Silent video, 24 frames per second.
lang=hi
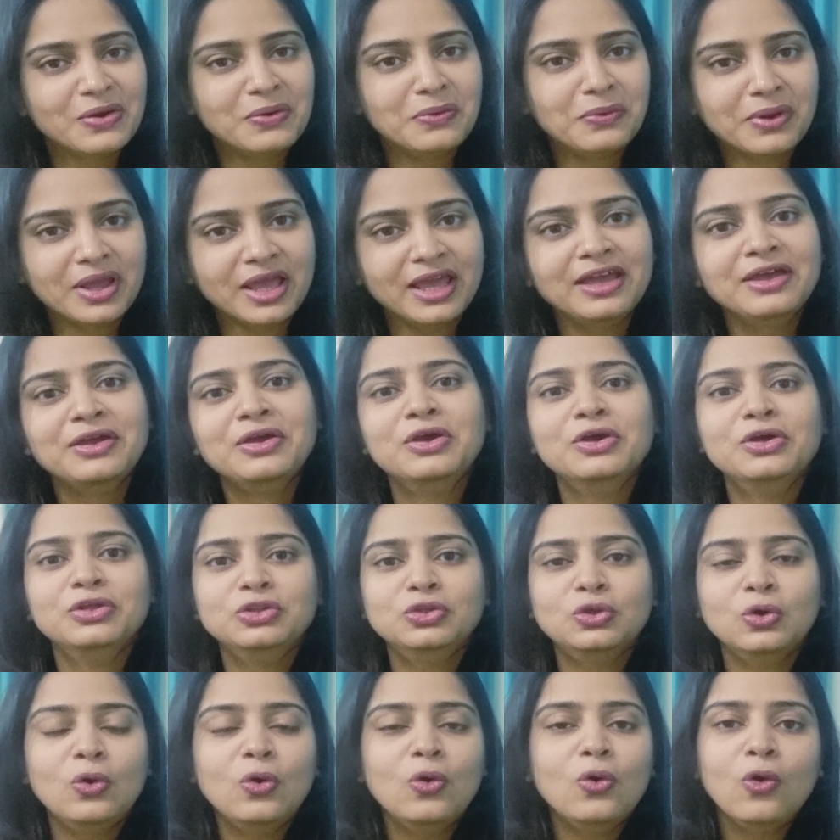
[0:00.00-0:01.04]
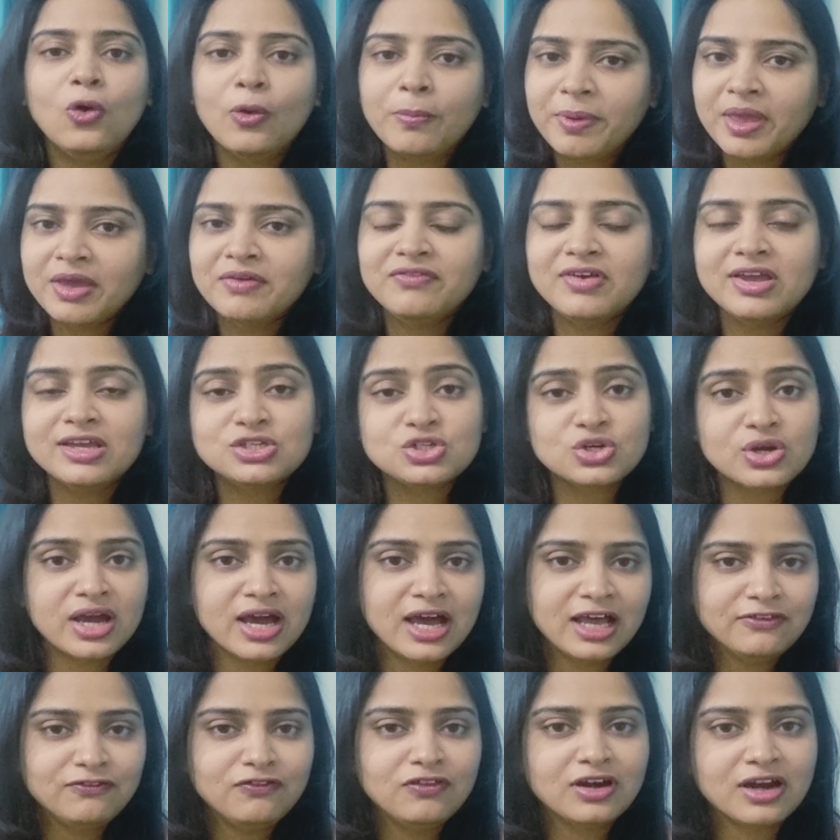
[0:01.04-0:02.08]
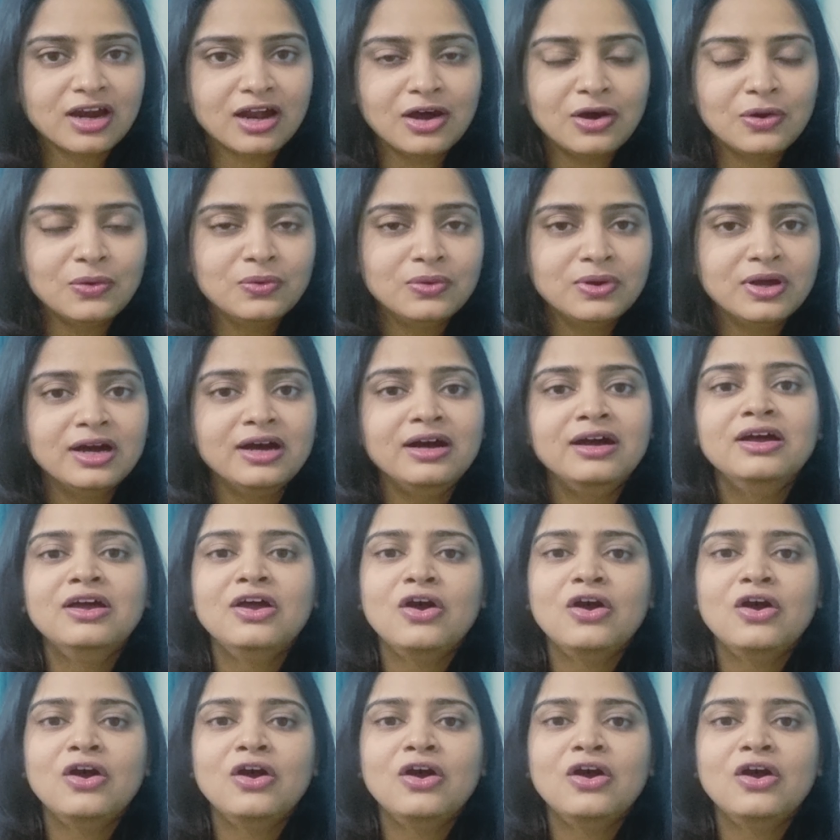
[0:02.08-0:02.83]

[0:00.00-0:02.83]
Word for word: ओके तो होप ये वीडियो हेल्पफुल रहा होगा